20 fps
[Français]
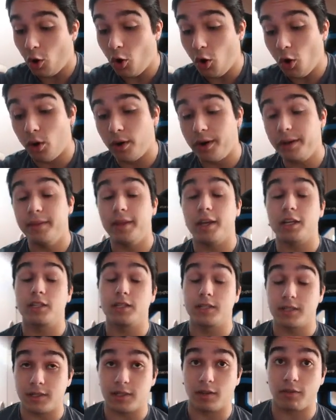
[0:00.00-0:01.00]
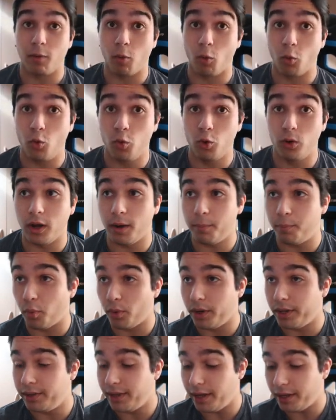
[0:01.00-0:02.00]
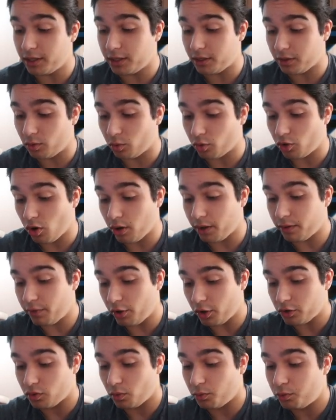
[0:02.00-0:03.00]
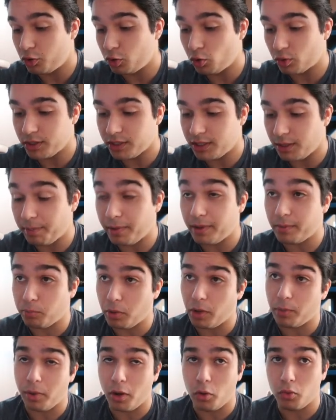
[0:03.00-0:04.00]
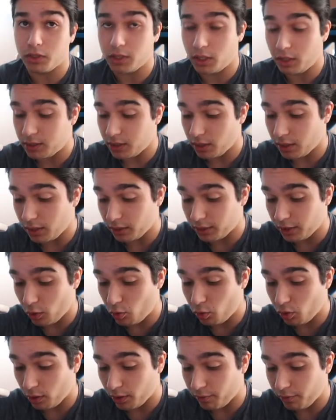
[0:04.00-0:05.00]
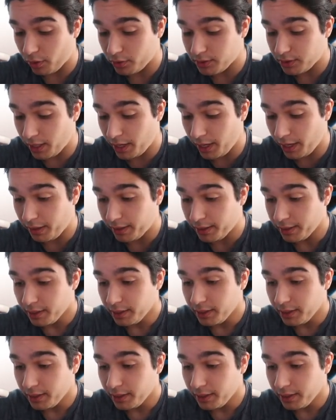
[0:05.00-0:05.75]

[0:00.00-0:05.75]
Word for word: Oh, l'énergie, ça c'est vraiment cool hein, pour les decks. Donc en reverse en plus. Donc ça c'est pas. Par, contre, c'est une carte qui est cool en reverse. Et.